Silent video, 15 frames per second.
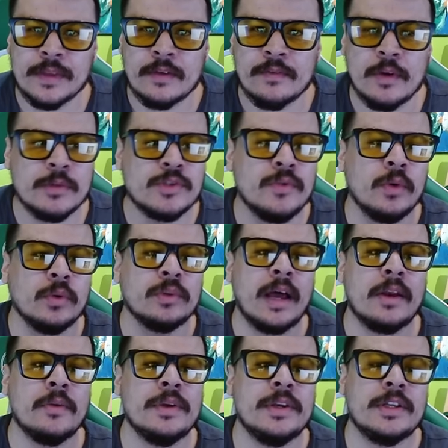Vamos
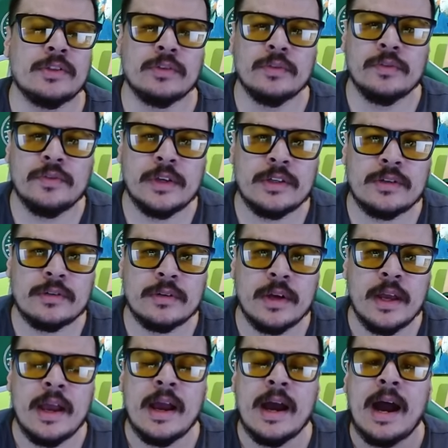voltar ao início do vídeo.
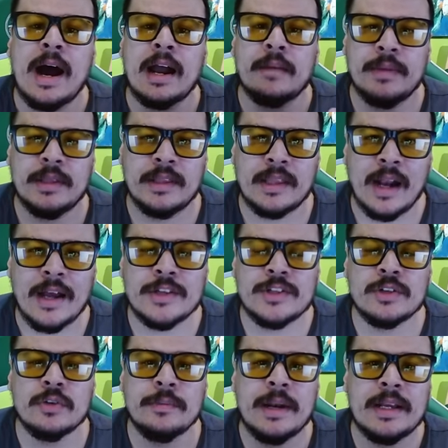A arbitragem
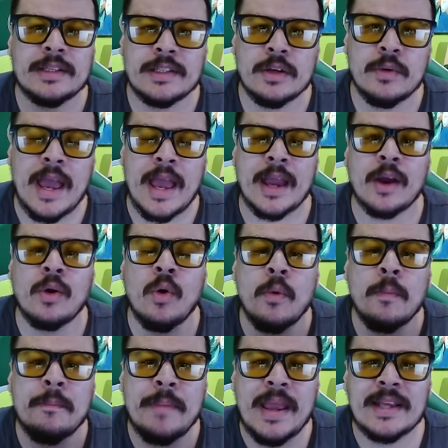no Brasil é
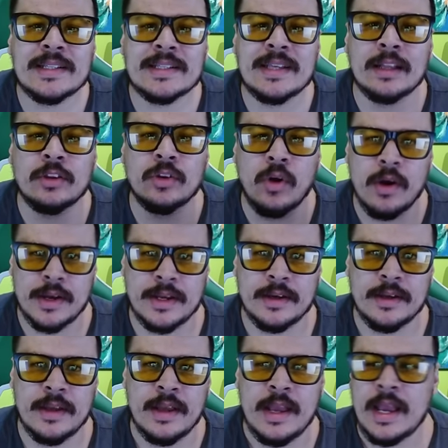compensatória.
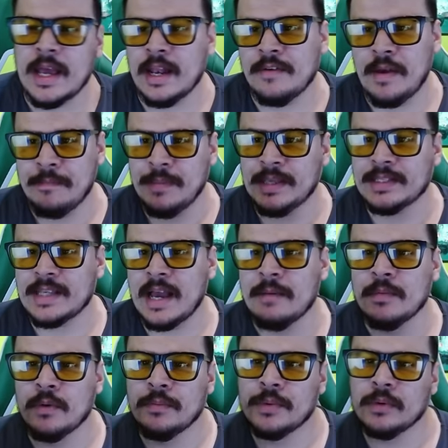Ela vai pesar a
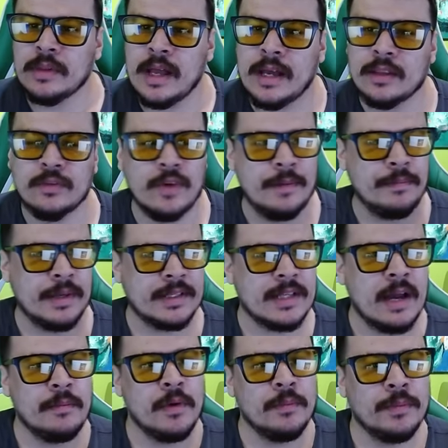mão para um lado, vai pesar
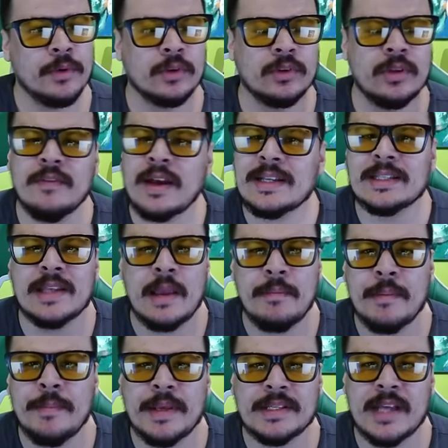a mão para outro e vai
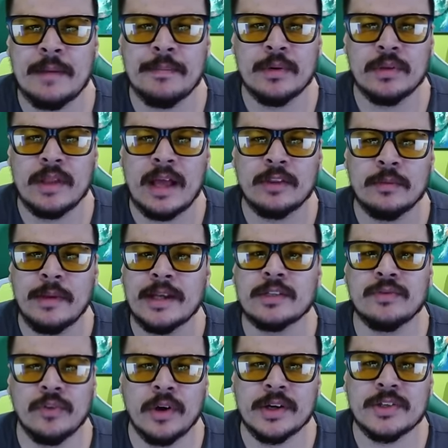sempre pesar para o lado mais
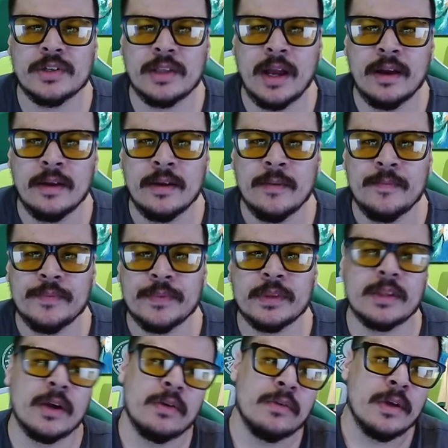forte, tá?
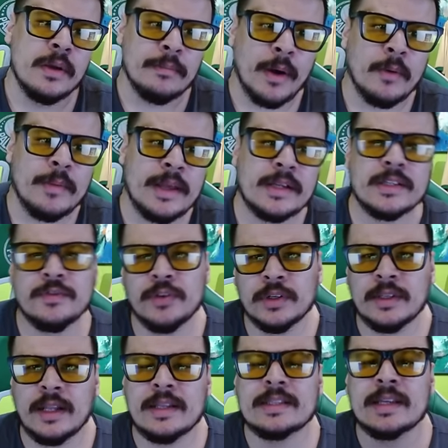Então, Palmeiras e
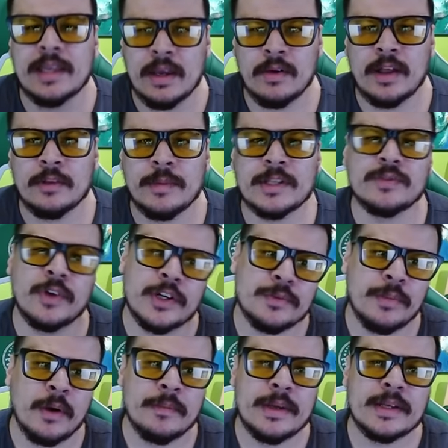Fortaleza. Quem é o lado mais forte?
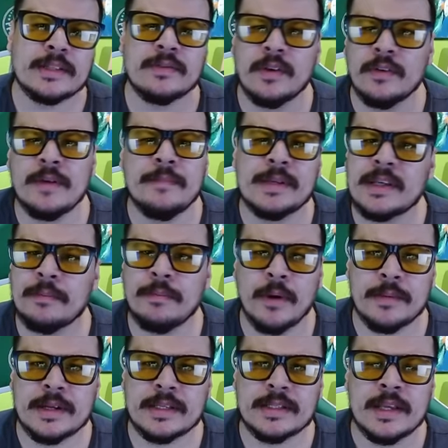Palmeiras. Vamos pesar o
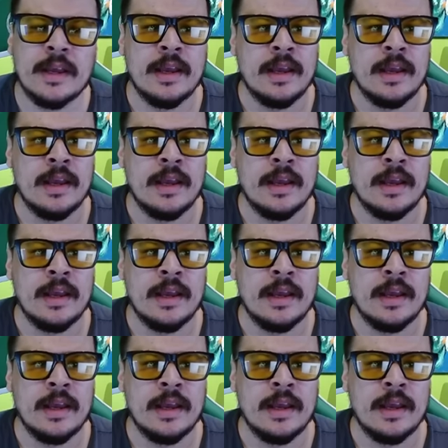Palmeiras.